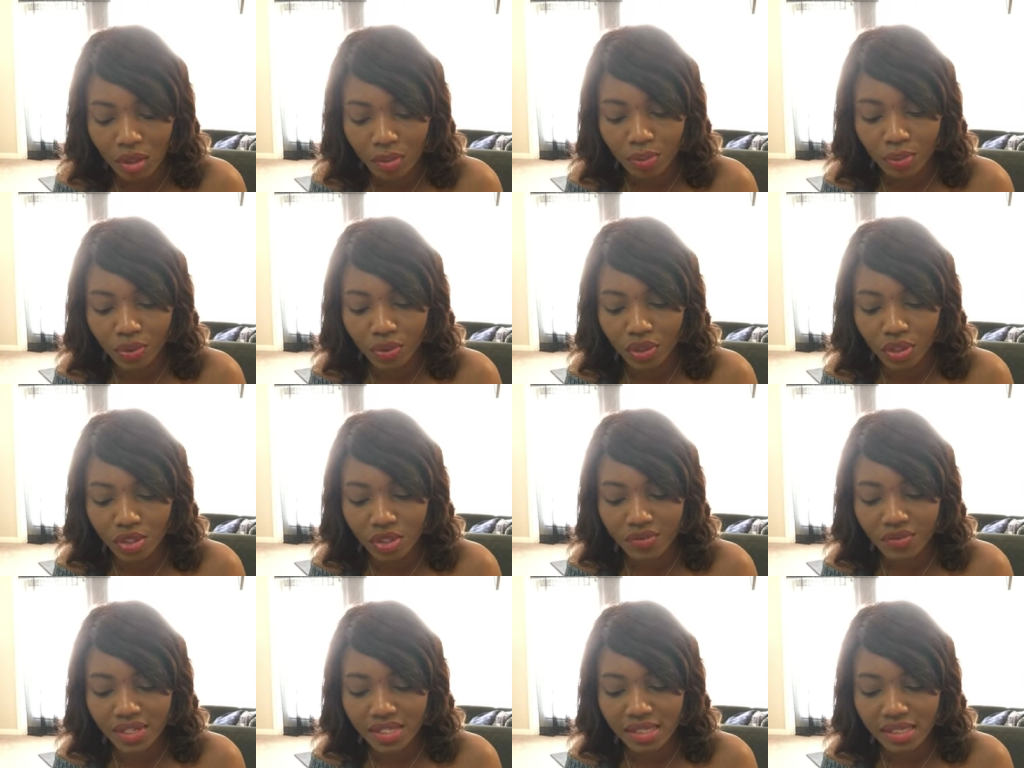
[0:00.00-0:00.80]
Pour d'autres,
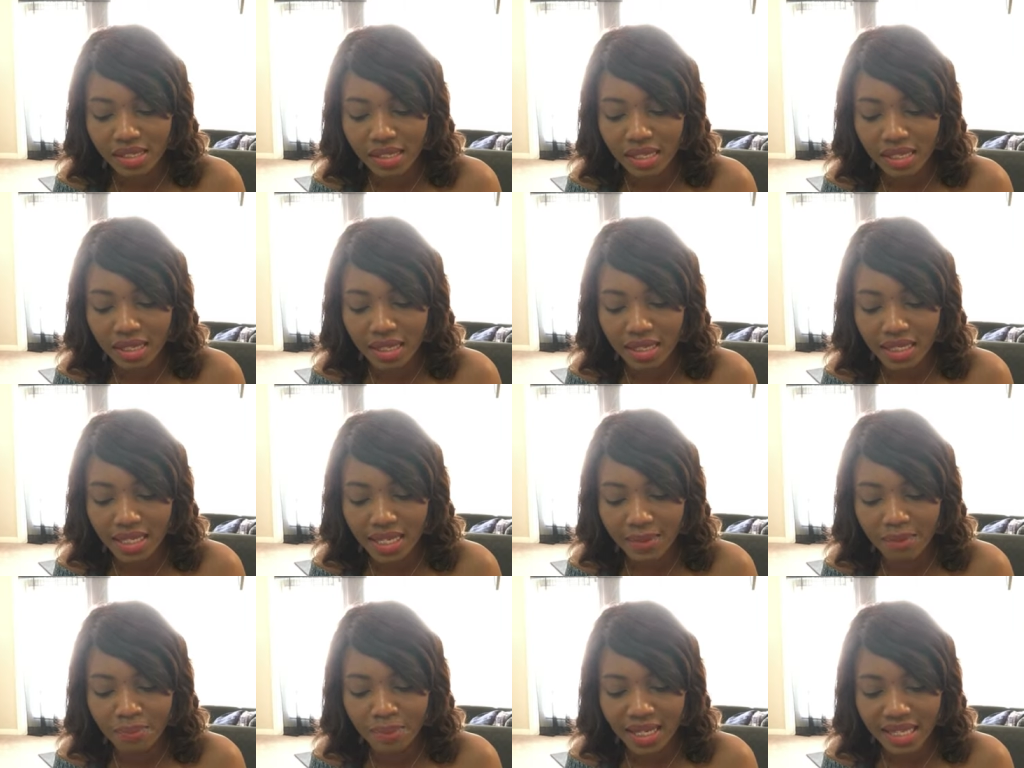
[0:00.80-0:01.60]
je vois ici quelqu'un
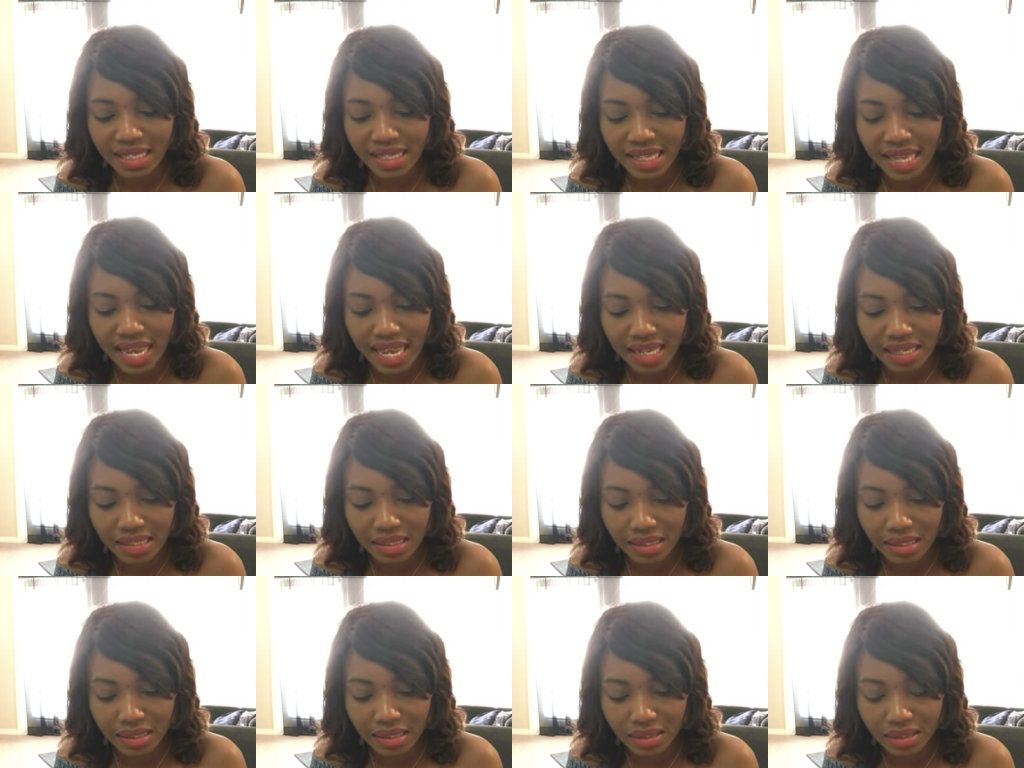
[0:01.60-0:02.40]
qui est
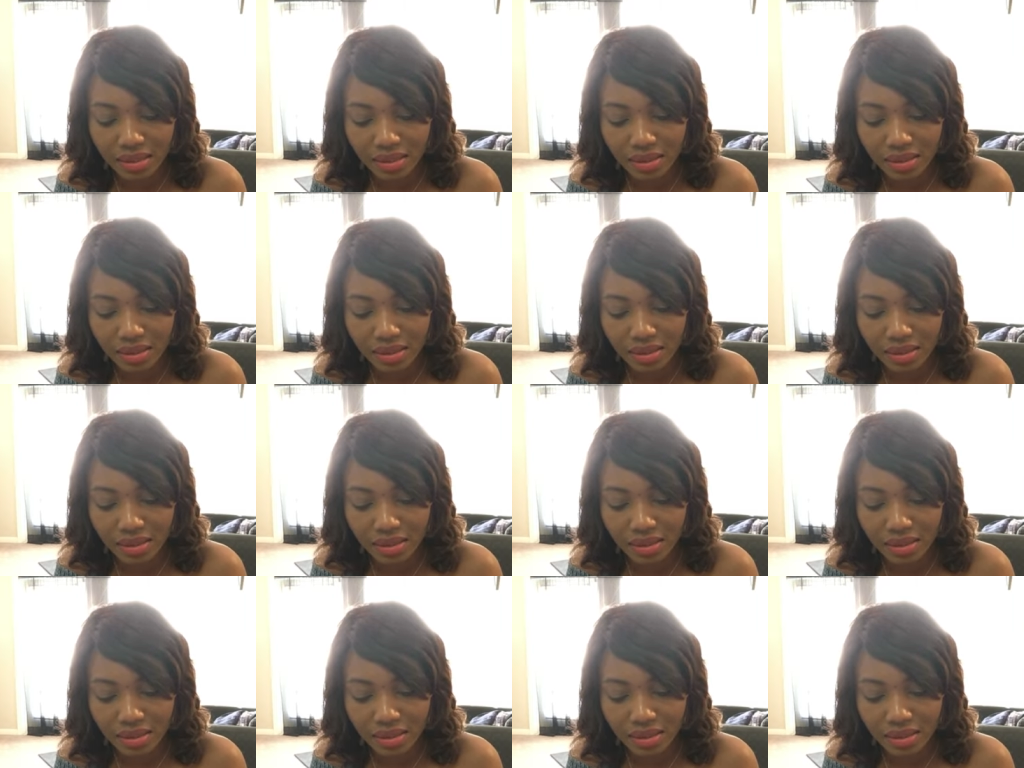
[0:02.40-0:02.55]
pédiatre